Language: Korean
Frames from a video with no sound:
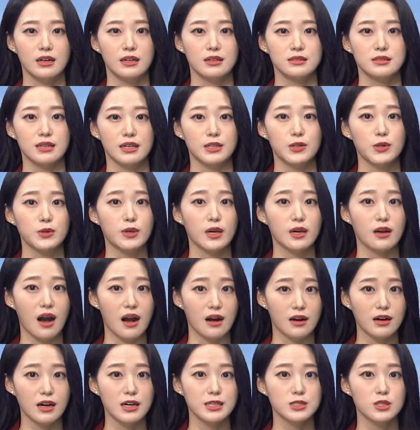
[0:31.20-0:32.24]
자, 이렇게
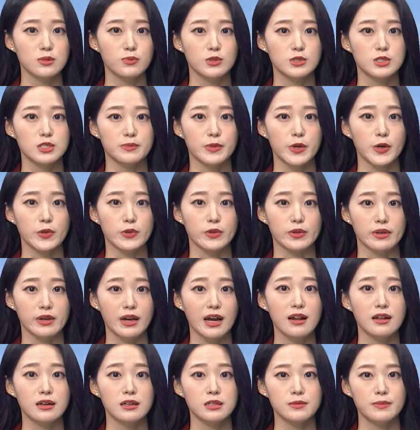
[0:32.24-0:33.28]
가까이서 보시면
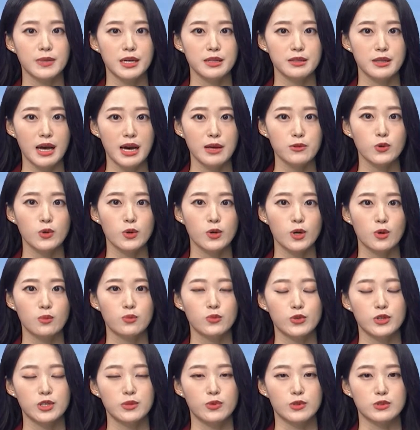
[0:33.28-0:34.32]
깔끔한 한옥
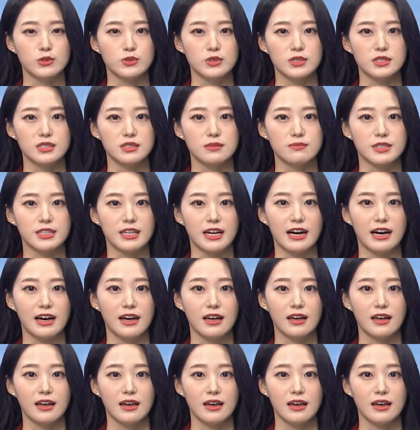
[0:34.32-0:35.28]
건물을 볼 수 있습니다.